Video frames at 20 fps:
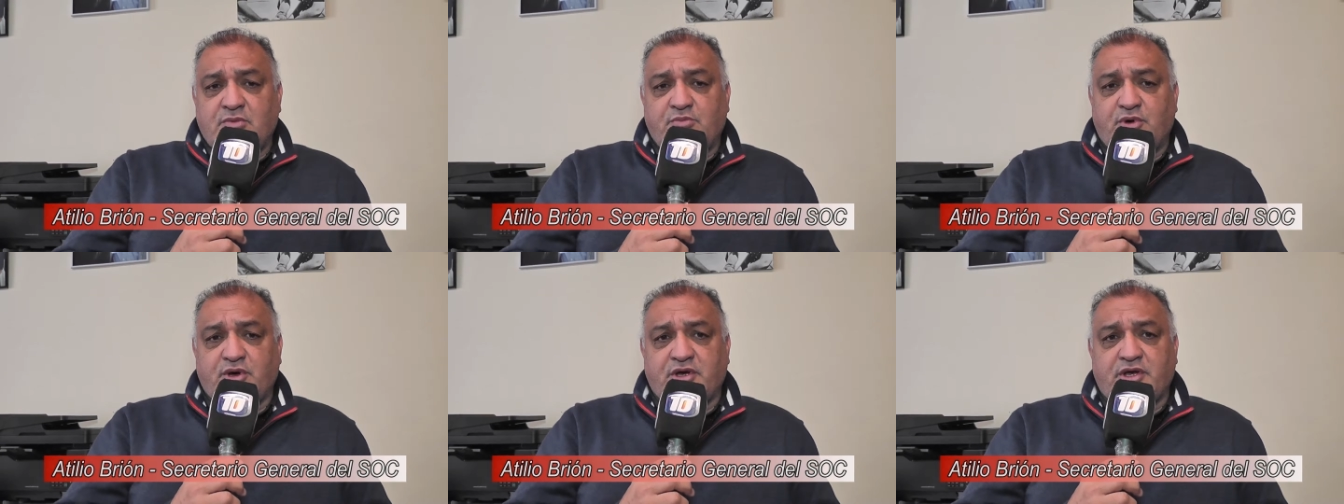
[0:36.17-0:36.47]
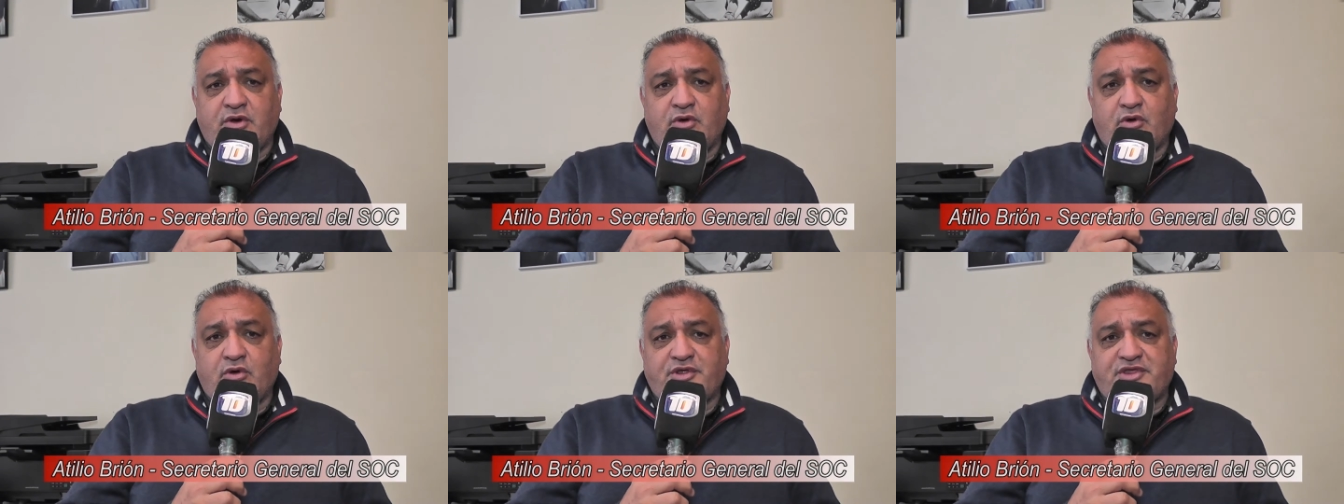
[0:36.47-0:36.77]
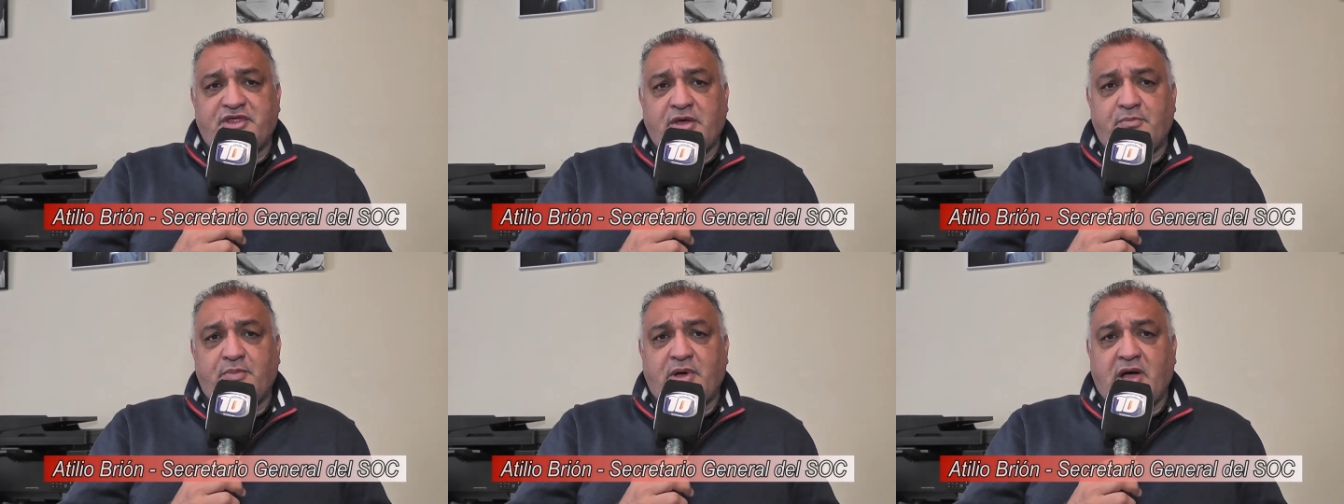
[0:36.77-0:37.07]
porque no lo
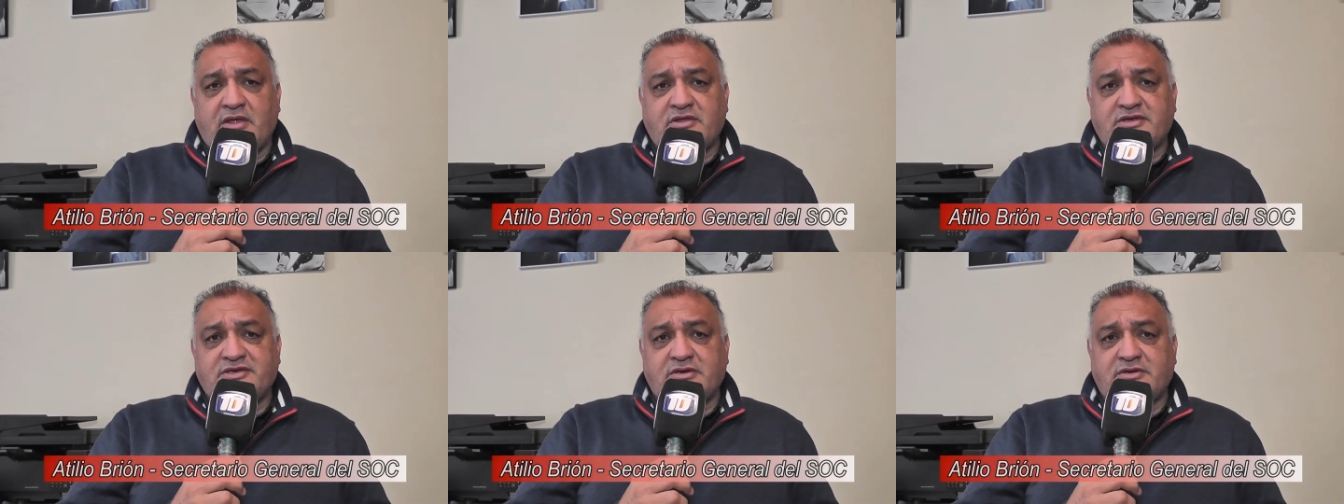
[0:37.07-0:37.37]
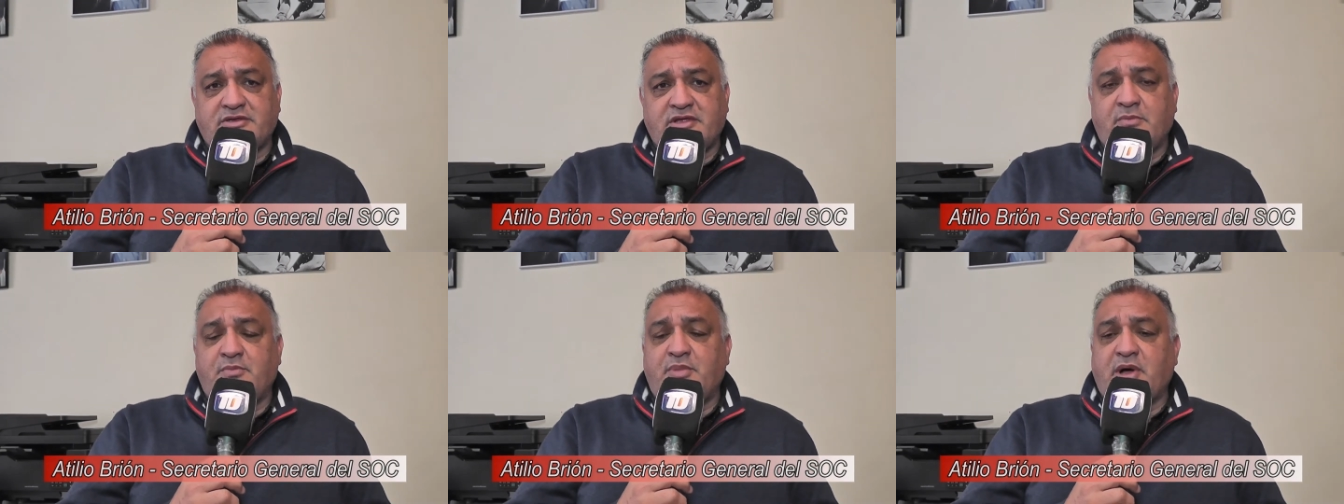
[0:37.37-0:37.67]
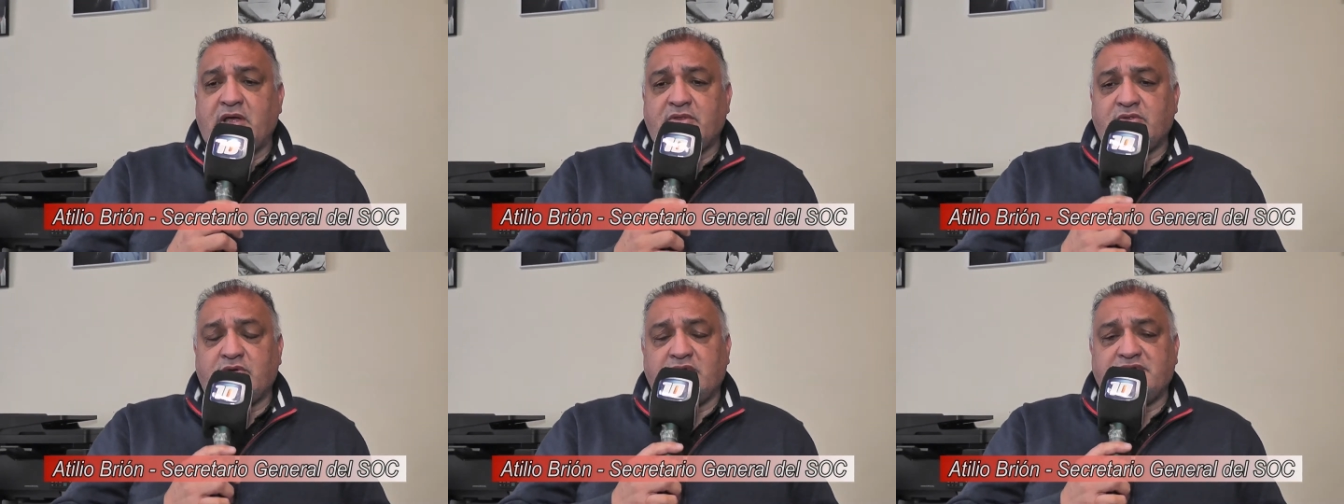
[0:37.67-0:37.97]
están pagando, si lo están
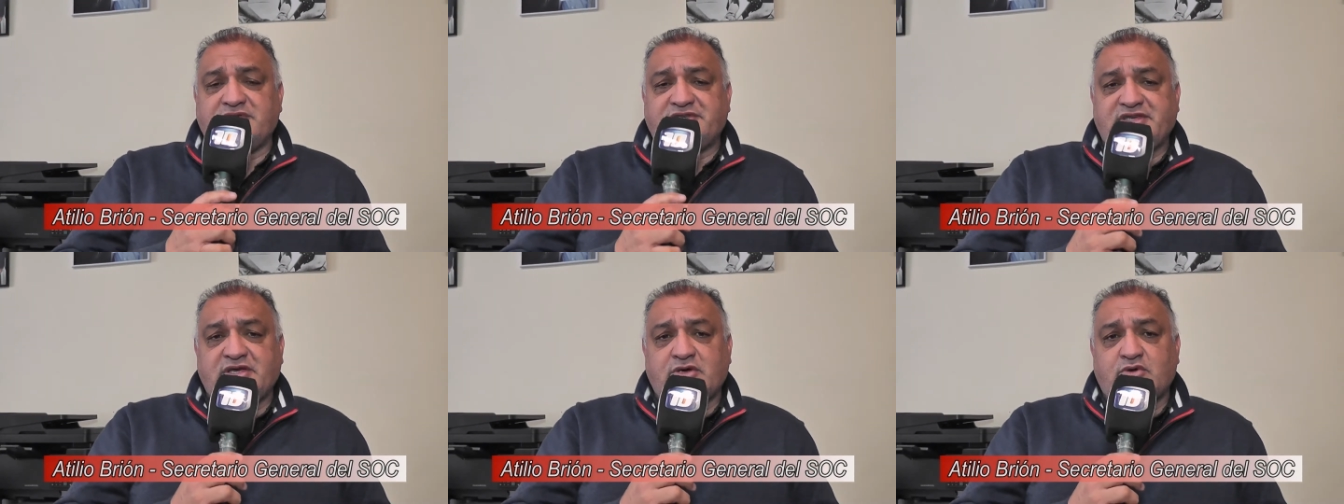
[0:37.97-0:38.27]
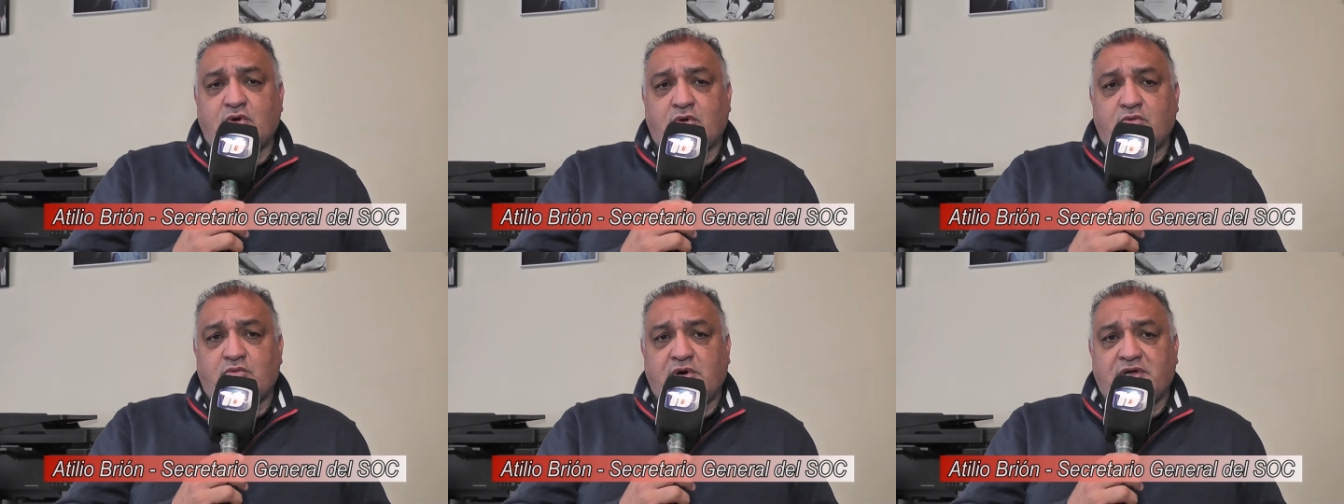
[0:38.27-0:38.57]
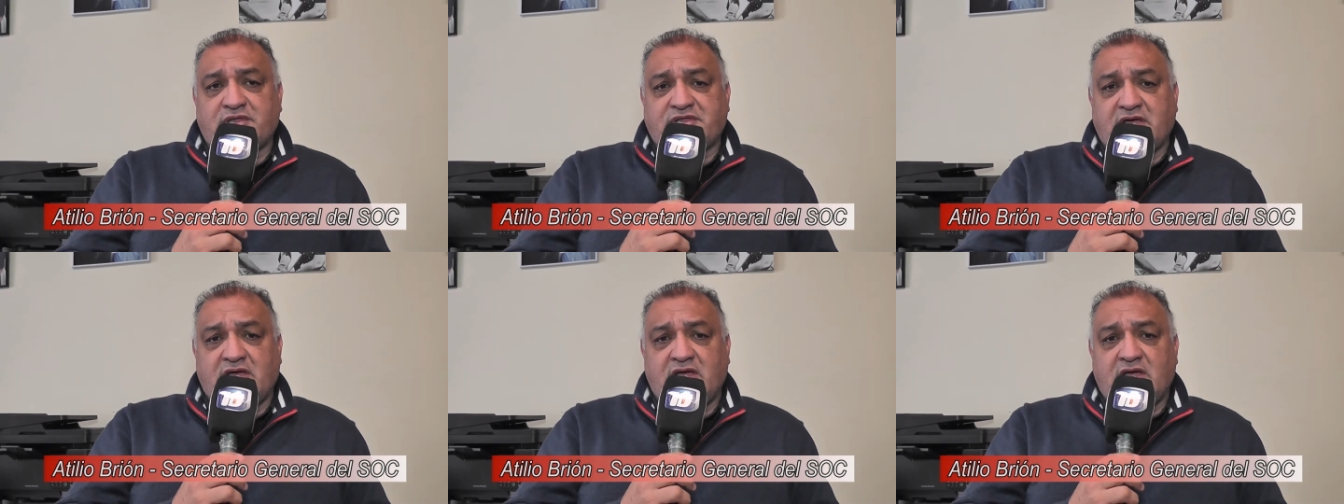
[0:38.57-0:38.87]
pagando en cinco
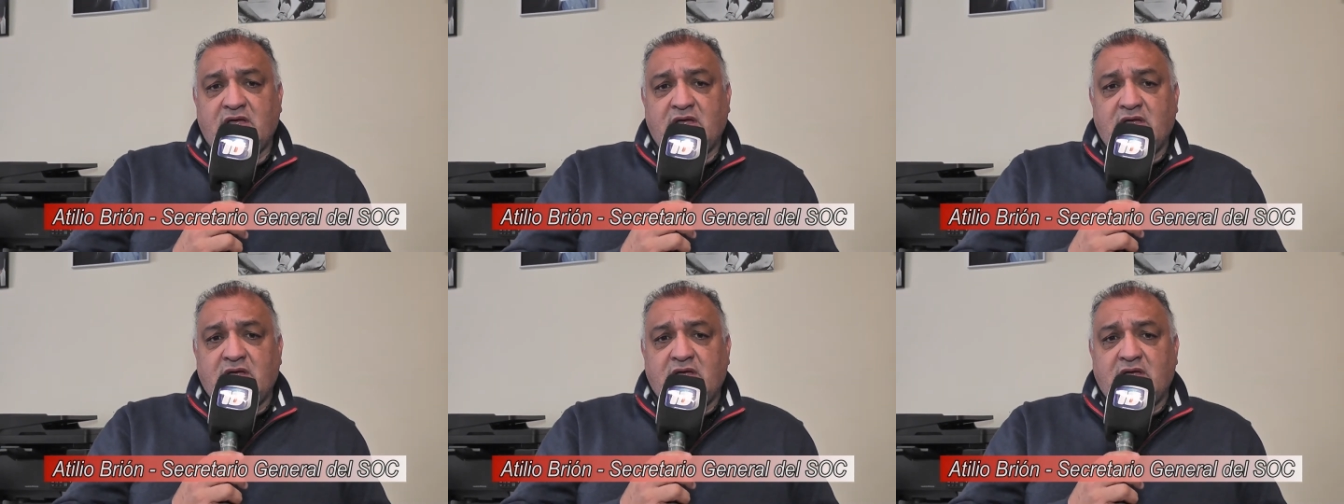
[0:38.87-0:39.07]
cuotas